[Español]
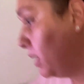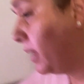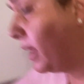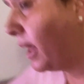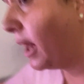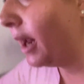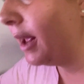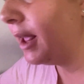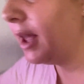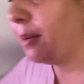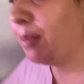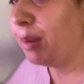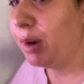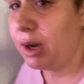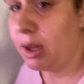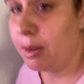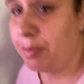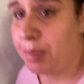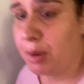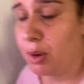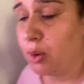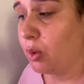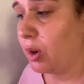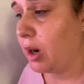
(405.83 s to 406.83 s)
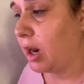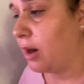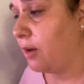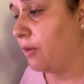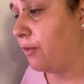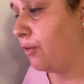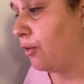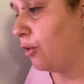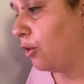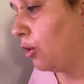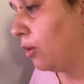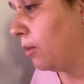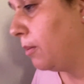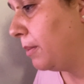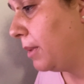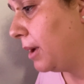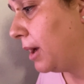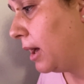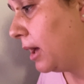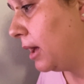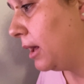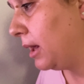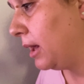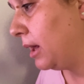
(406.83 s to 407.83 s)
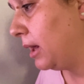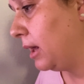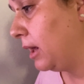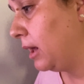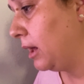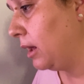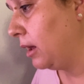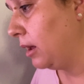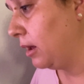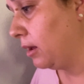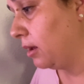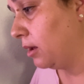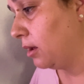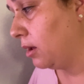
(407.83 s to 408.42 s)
Y ahora ya pues les pongo la alfombra y,